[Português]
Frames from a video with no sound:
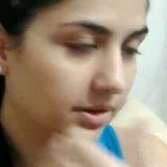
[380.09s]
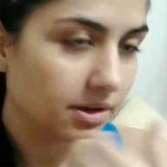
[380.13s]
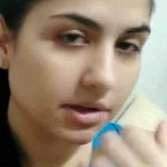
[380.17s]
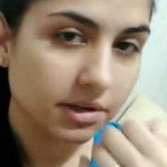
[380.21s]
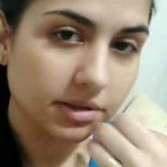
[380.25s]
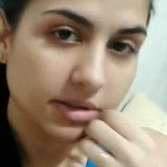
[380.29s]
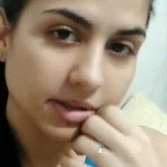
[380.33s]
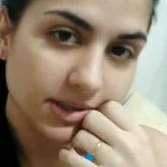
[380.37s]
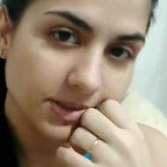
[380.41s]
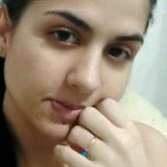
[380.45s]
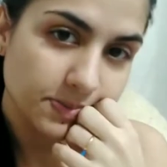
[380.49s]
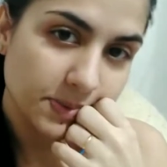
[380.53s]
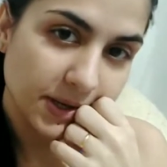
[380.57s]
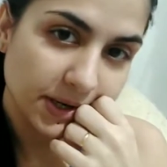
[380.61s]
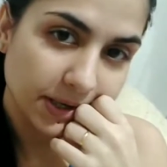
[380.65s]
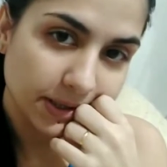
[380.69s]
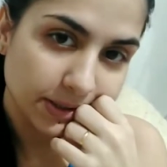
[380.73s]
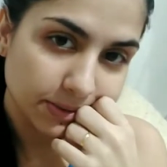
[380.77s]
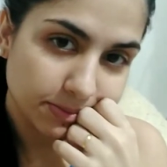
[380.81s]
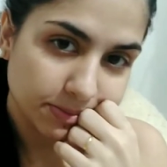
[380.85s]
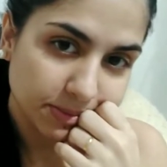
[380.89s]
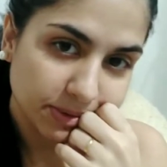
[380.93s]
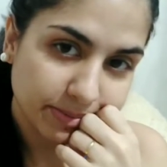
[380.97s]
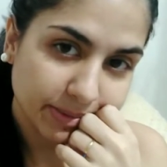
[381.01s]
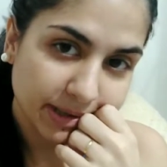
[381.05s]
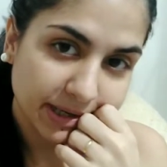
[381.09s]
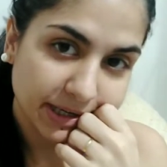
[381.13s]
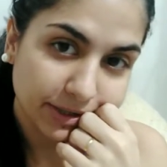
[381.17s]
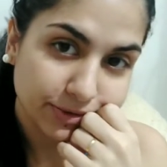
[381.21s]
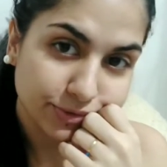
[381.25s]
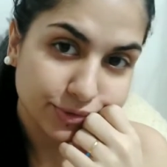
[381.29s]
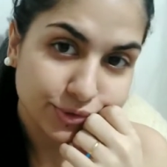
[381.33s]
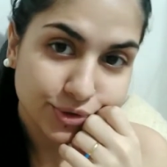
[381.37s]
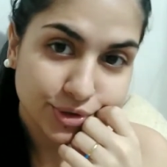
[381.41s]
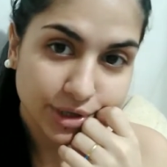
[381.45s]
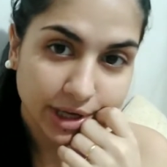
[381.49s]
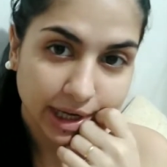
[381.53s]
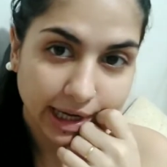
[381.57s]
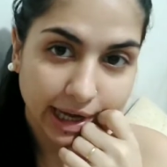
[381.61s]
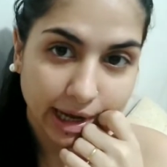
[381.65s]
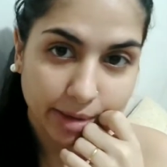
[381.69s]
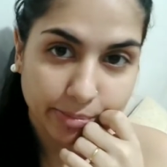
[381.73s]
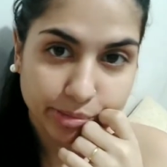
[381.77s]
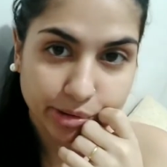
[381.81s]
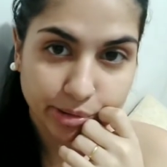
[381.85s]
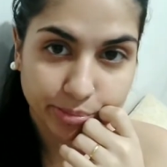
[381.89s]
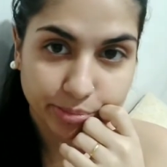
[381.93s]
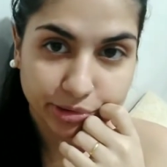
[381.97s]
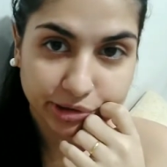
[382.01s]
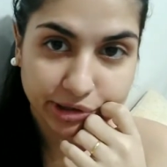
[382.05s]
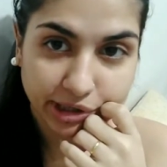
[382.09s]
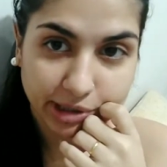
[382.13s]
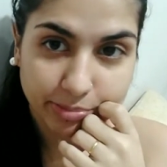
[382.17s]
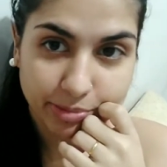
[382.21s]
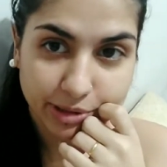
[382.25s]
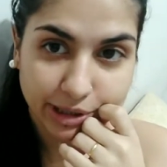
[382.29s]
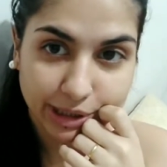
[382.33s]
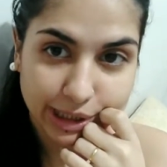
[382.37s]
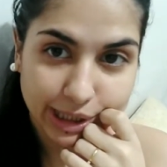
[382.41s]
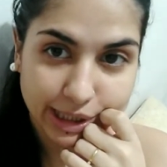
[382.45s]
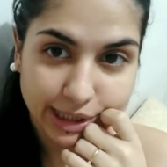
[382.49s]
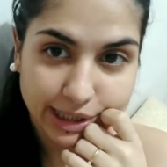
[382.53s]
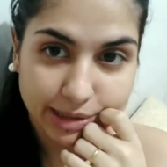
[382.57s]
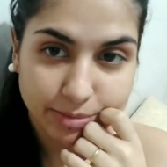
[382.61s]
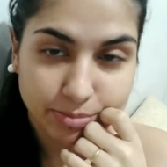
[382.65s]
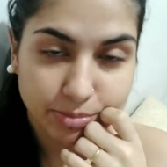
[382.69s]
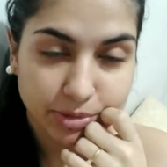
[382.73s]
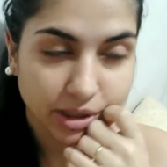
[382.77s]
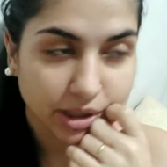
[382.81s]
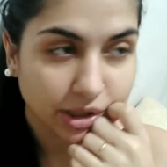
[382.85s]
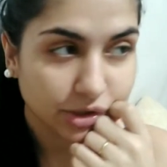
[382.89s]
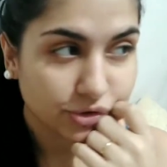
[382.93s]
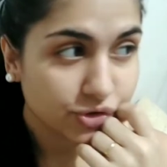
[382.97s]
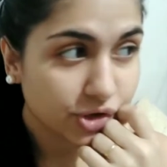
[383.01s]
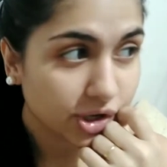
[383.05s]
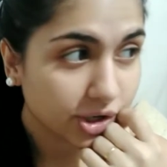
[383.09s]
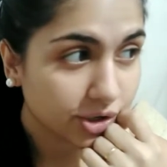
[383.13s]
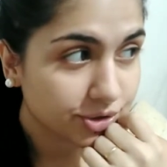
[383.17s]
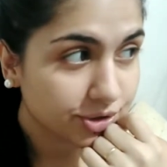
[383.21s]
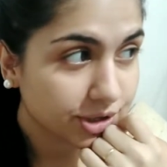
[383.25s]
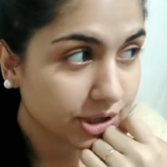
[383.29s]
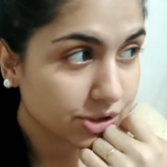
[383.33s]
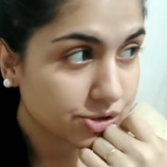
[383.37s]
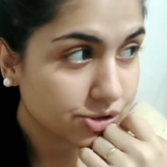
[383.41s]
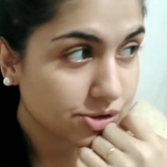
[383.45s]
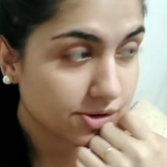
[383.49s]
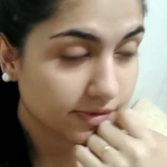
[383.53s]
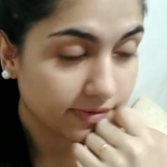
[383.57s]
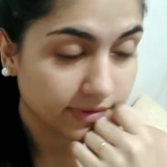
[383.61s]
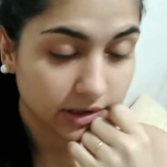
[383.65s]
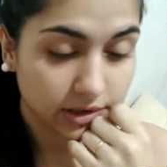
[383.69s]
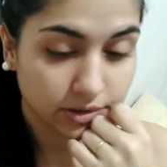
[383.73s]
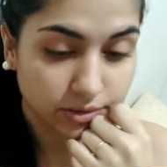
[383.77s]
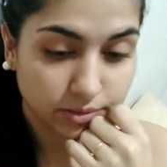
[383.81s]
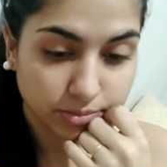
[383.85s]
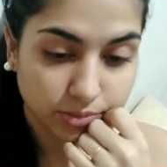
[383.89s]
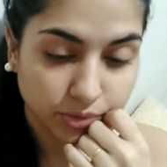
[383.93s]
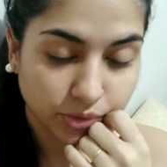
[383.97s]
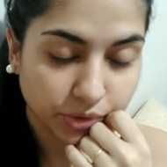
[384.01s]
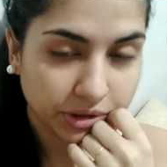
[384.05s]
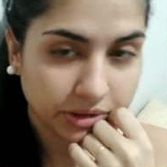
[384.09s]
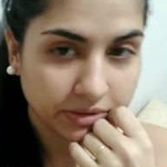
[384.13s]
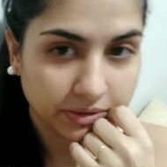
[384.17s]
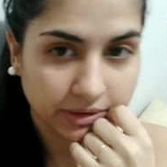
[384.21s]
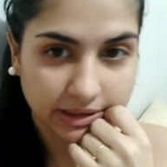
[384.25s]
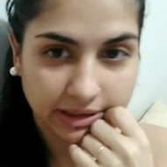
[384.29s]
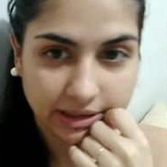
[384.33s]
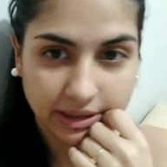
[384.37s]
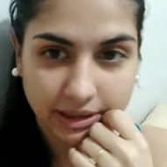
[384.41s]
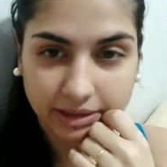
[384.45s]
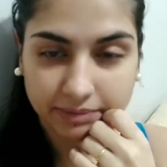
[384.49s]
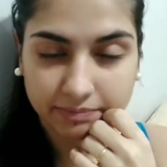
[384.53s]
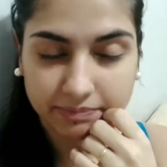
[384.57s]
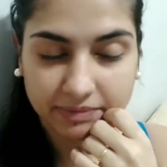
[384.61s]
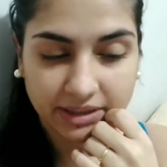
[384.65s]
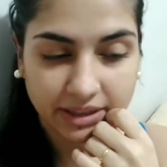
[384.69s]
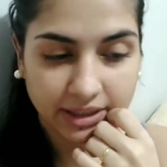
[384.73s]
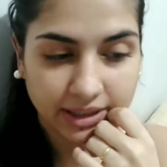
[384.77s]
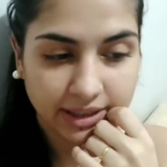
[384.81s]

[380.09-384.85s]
Agora eu tô esperando meu marido chegar pra poder ir pra academia. Gente, tá chovendo muito aqui.